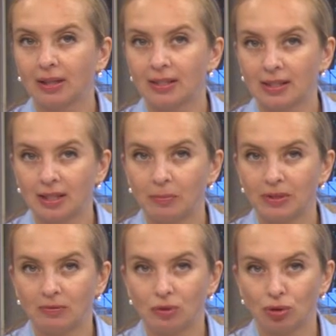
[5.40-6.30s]
доски,
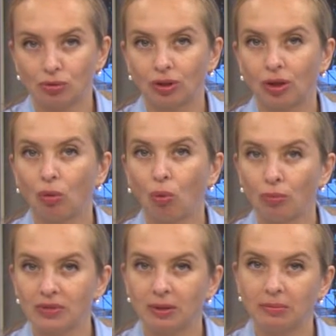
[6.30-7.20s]
посвященных
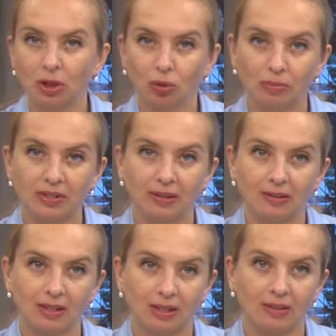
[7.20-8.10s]
омским героям
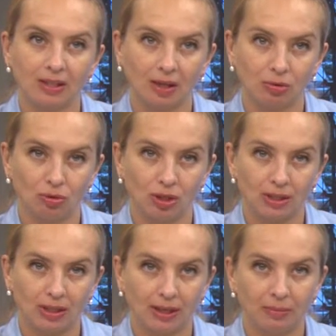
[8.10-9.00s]
Советского Союза.
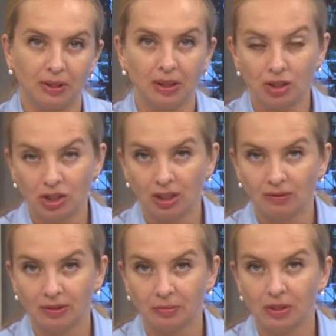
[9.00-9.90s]
С таким
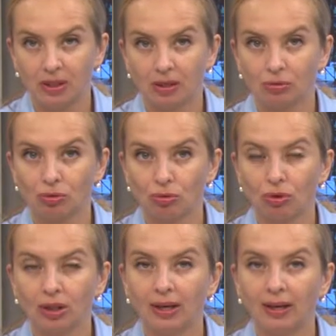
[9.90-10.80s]
предложением в администрацию
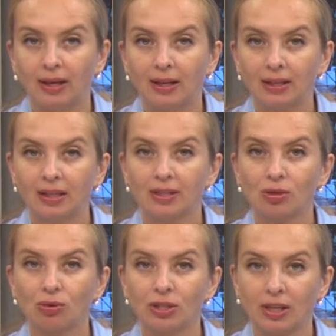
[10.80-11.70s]
города и
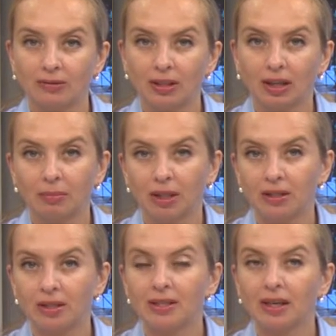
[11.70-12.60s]
городской совет
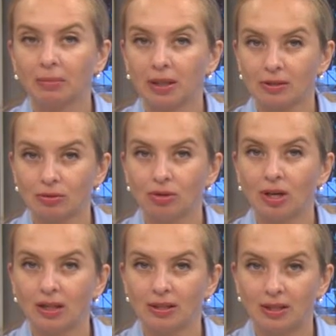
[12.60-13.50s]
обратилось областное
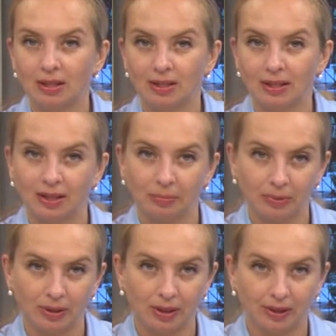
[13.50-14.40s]
отделение
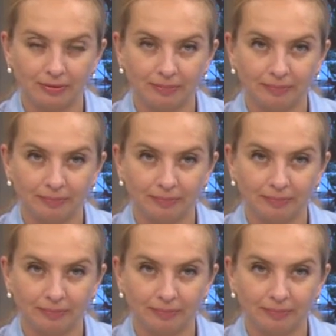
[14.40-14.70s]
КПРФ.